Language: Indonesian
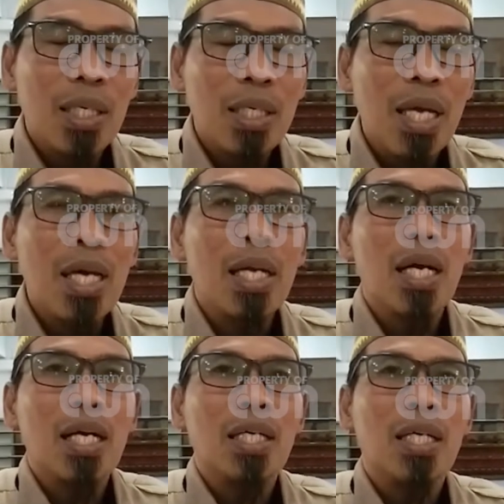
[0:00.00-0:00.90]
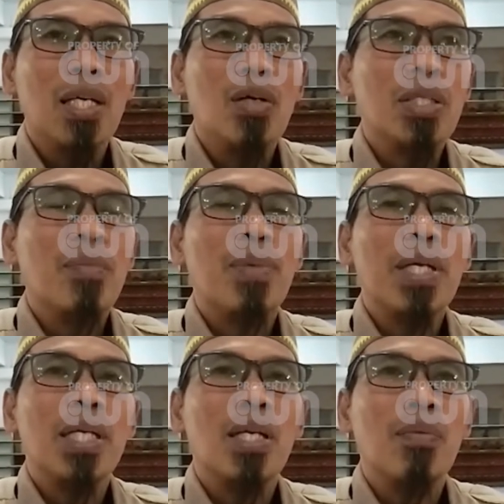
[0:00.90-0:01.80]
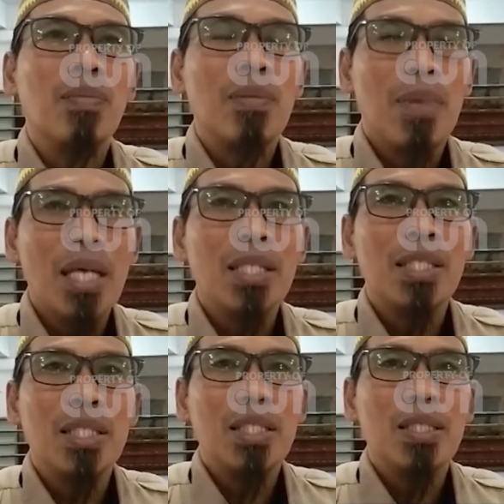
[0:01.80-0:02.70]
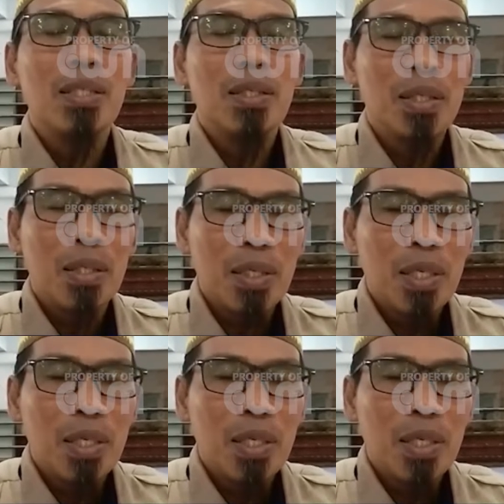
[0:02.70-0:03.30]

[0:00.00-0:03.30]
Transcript: daerah kilo sampai kilo 15